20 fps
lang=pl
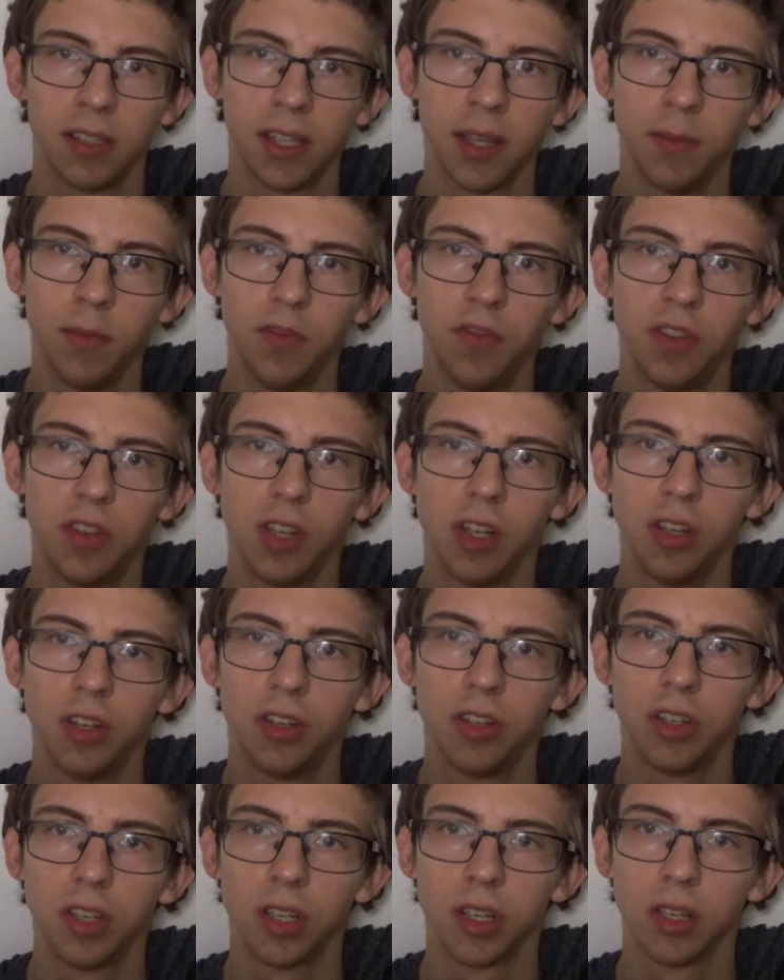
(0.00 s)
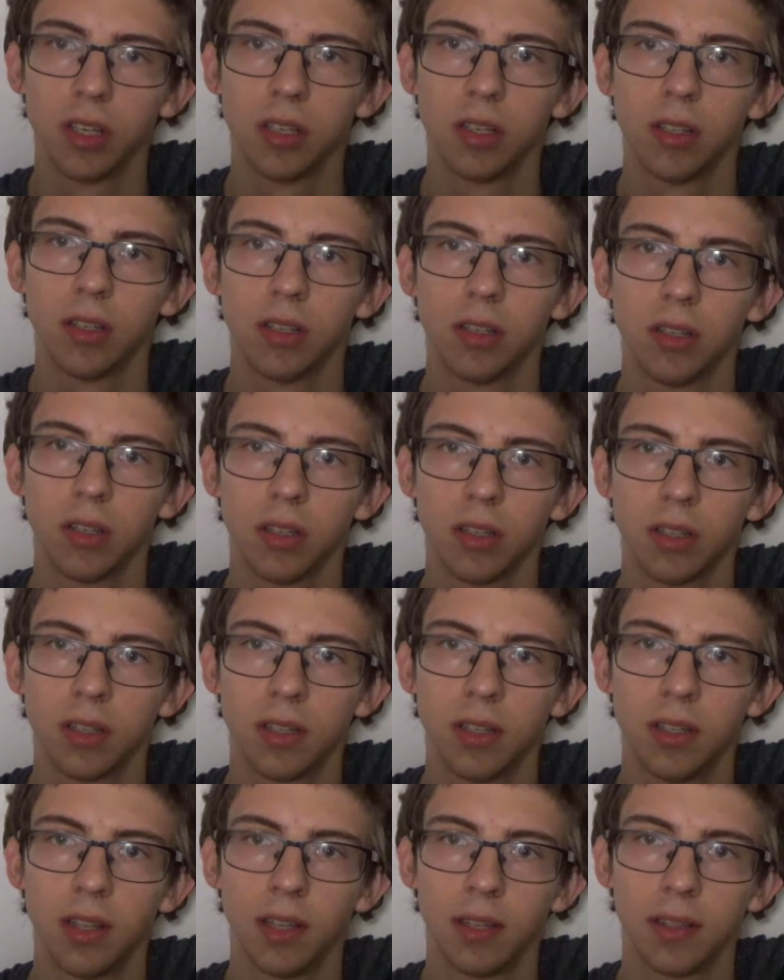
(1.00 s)
sami widzieliście,
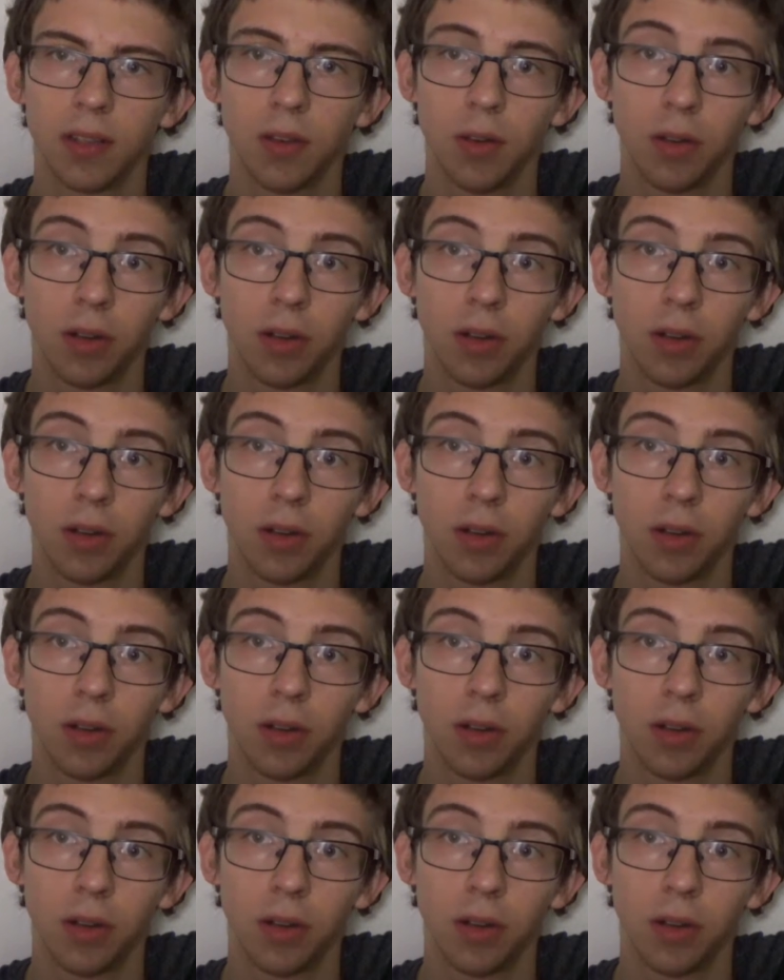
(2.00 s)
synteza